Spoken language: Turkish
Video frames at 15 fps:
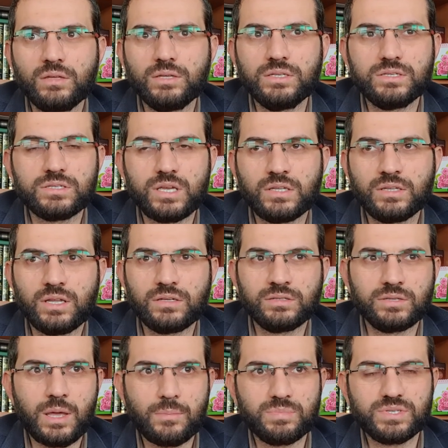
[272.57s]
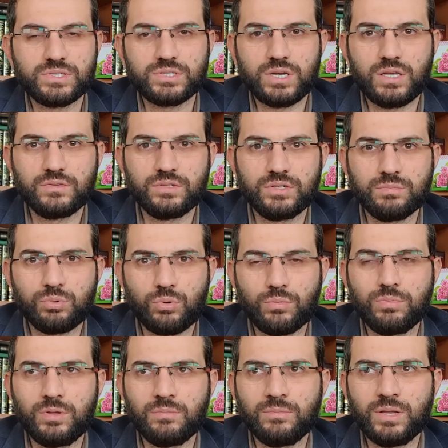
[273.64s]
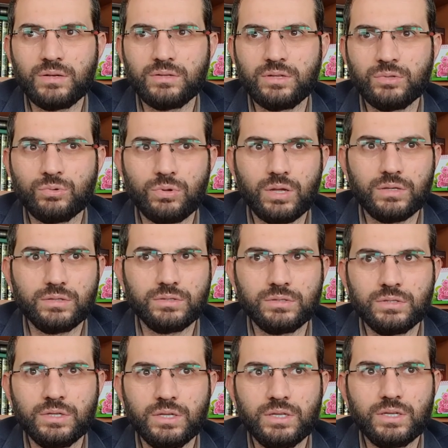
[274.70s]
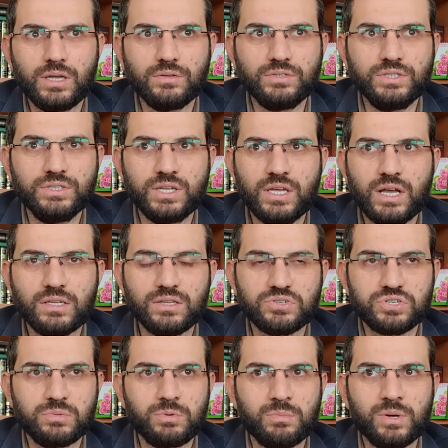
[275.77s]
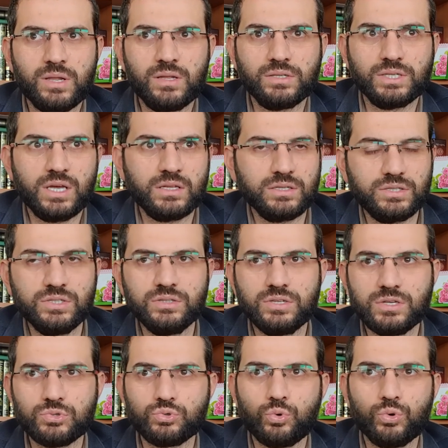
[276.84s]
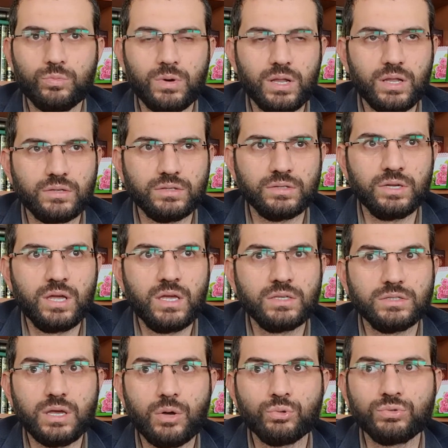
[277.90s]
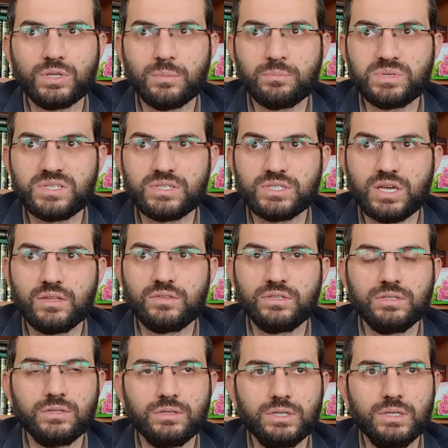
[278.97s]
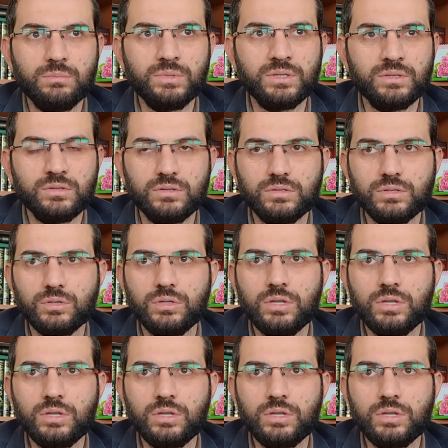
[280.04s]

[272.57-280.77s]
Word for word: insanların psikiyatrik problemlerden dolayı e, dine yaklaşamamaları yani dinden soğumaları yahut da psikiyatri ilminin